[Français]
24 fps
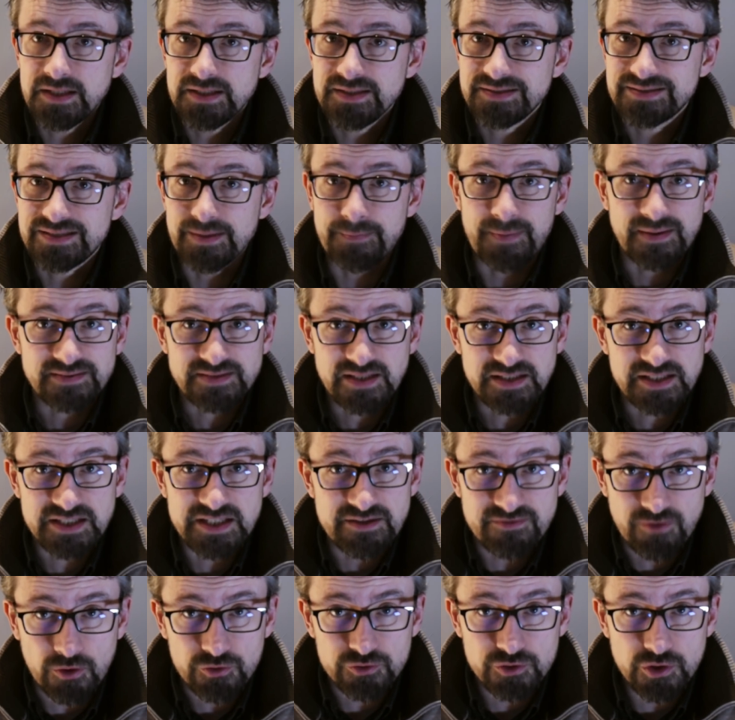c'est pas ça qui
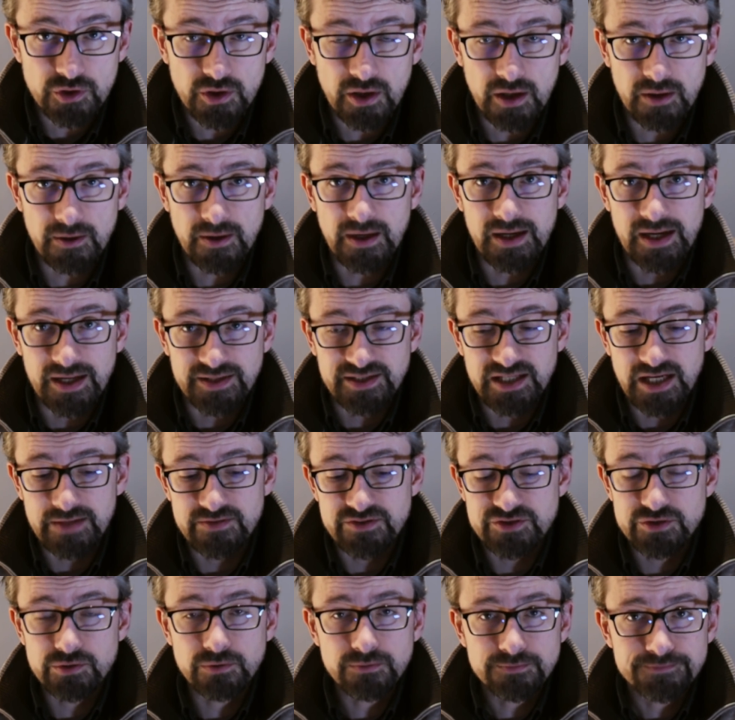est vendeur à la
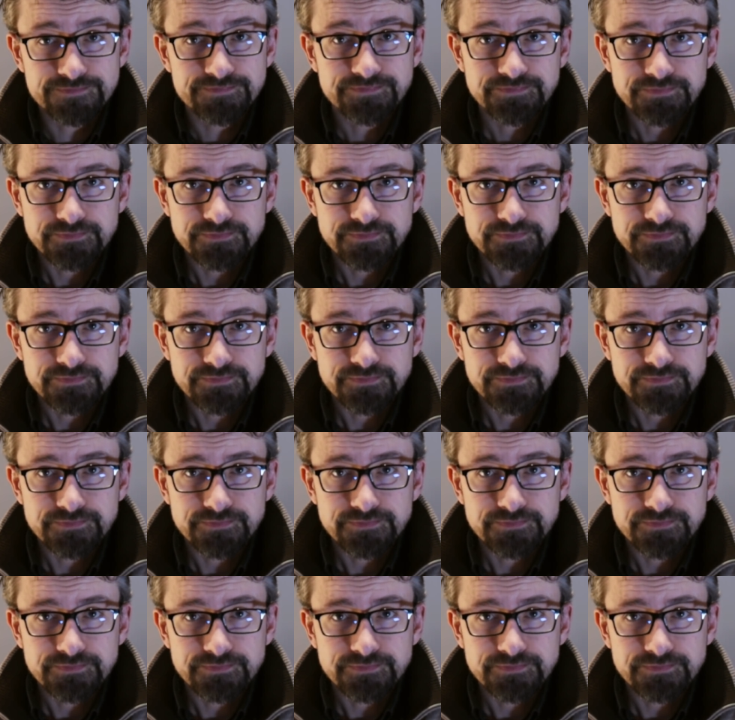télévision.